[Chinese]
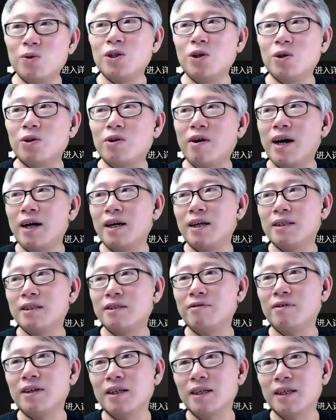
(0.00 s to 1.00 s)
如果有的话，
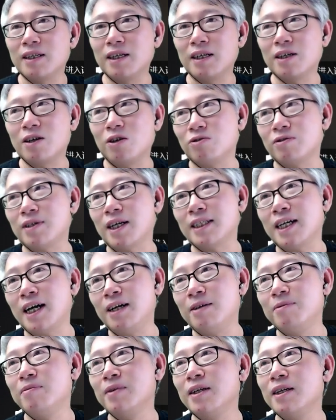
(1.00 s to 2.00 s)
希望 告诉大
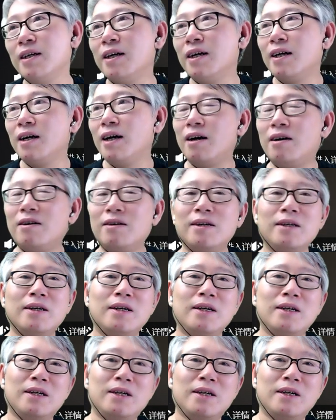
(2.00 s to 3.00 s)
家，
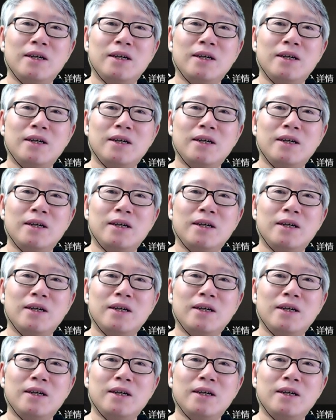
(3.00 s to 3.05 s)
好，